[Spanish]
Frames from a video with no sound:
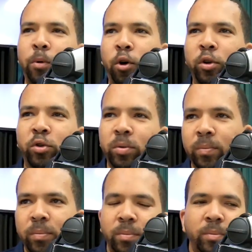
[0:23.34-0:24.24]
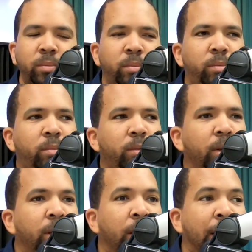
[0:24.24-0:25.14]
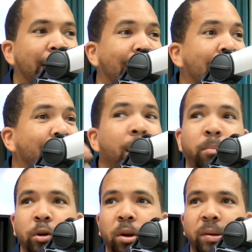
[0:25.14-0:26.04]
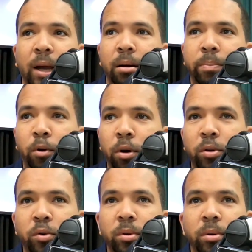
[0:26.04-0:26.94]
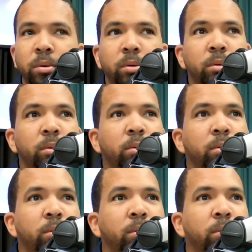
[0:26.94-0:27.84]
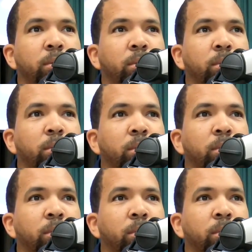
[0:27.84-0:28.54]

Pujols. Sí. Tenía tiempo que no la sacaba Pujols. que no jugaba.